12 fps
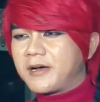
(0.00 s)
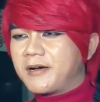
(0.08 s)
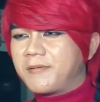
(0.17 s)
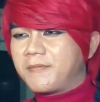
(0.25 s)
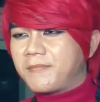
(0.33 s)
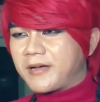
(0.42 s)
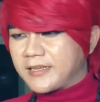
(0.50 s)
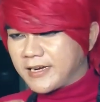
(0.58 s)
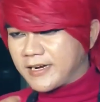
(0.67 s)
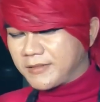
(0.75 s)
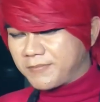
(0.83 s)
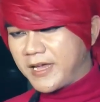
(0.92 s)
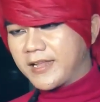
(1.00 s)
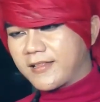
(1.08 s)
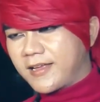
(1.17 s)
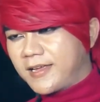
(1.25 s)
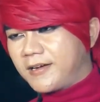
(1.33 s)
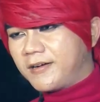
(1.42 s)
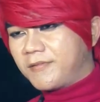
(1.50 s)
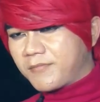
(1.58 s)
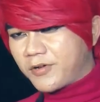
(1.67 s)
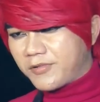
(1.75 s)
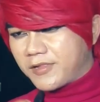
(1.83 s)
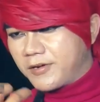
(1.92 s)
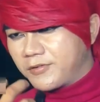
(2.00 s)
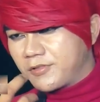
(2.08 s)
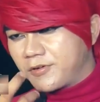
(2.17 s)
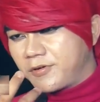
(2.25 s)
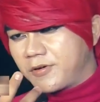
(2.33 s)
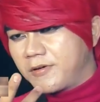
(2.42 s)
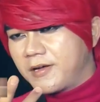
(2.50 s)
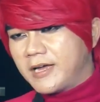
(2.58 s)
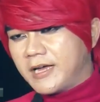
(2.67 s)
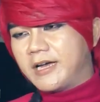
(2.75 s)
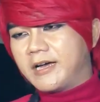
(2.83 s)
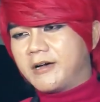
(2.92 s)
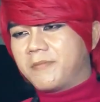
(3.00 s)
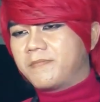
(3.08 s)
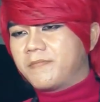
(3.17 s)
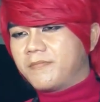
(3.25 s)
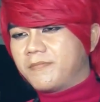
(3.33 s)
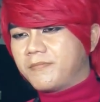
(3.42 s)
kalau ada yang bilang pawang hujangan itu geser hujan, gue